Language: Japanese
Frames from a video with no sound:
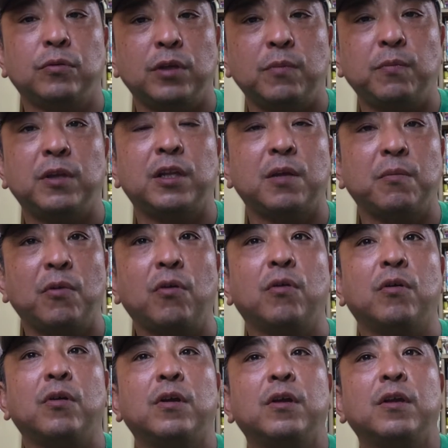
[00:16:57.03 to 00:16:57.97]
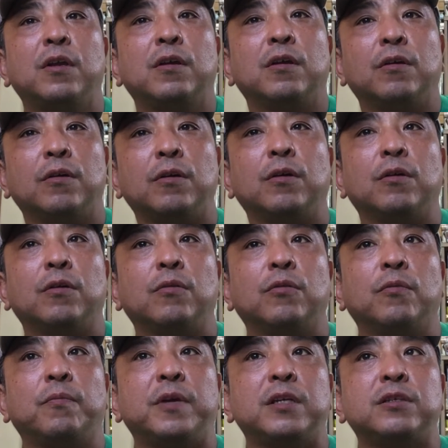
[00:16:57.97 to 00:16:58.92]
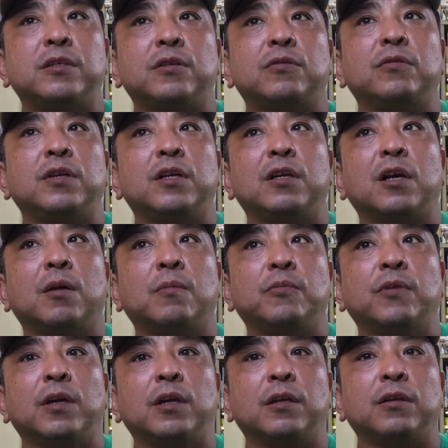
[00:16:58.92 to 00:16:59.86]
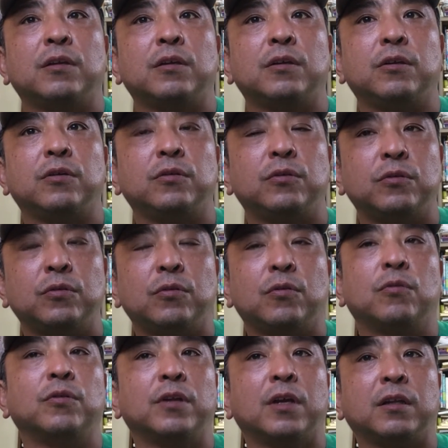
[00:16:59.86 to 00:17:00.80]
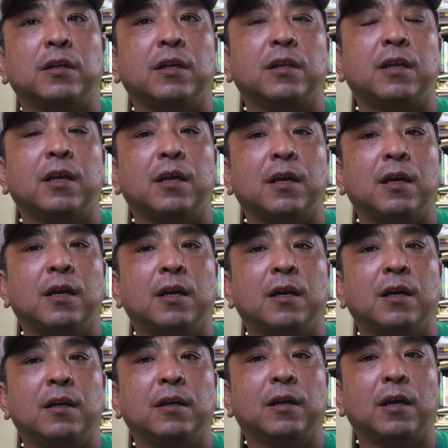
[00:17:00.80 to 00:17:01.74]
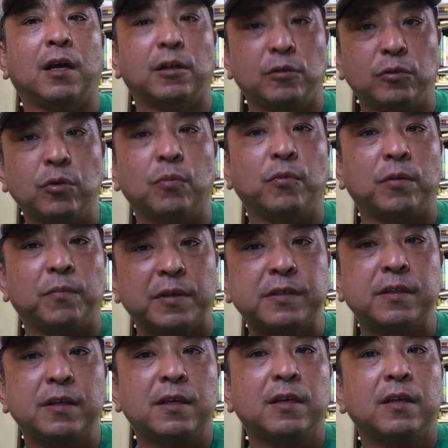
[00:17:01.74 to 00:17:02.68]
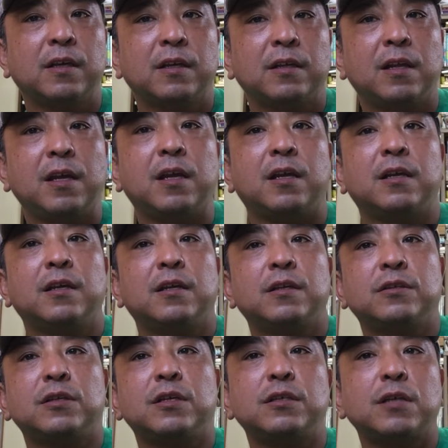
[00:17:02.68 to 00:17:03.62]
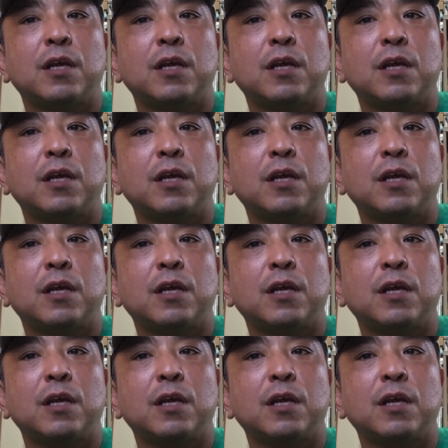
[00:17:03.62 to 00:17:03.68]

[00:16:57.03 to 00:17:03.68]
う意味でも、うん、このベーシックインカムは有効な手であると思います。で月